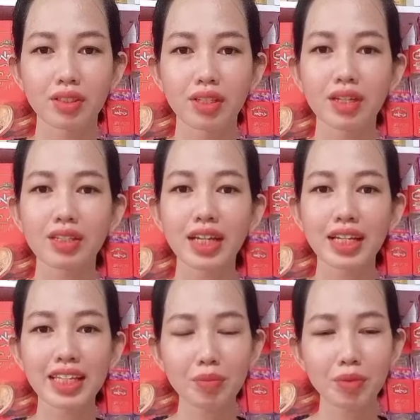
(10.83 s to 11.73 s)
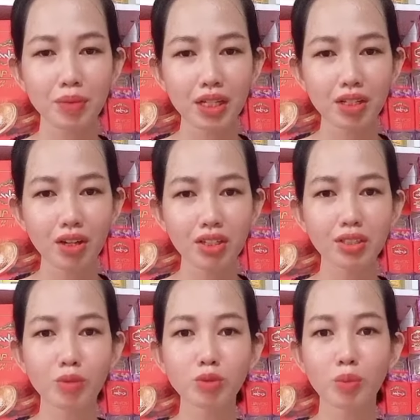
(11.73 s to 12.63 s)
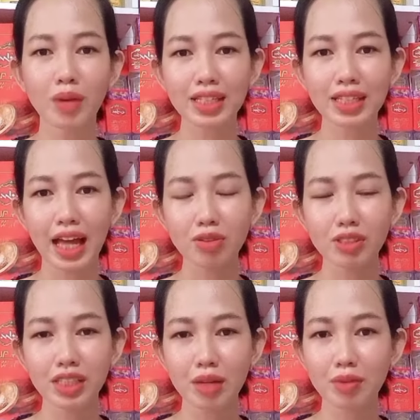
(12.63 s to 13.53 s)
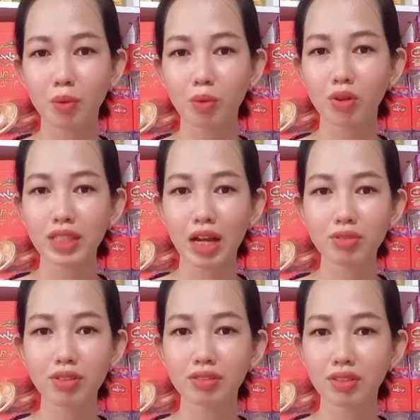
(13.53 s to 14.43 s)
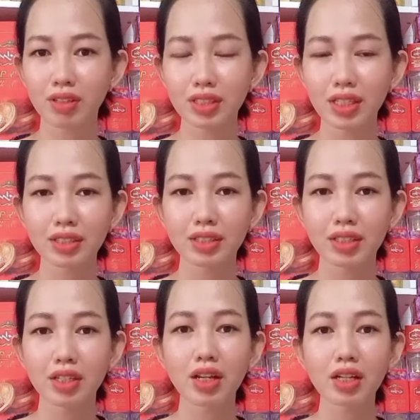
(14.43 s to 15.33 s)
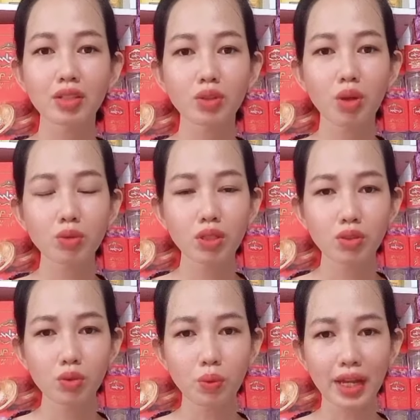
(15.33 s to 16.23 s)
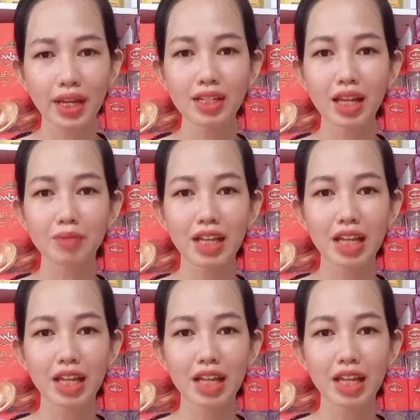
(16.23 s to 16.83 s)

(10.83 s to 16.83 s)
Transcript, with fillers: như cả nhà mình biết đó, đông trùng hạ thảo được xem là một loại thảo dược tự nhiên, rất là tốt cho sức khỏe, làm đẹp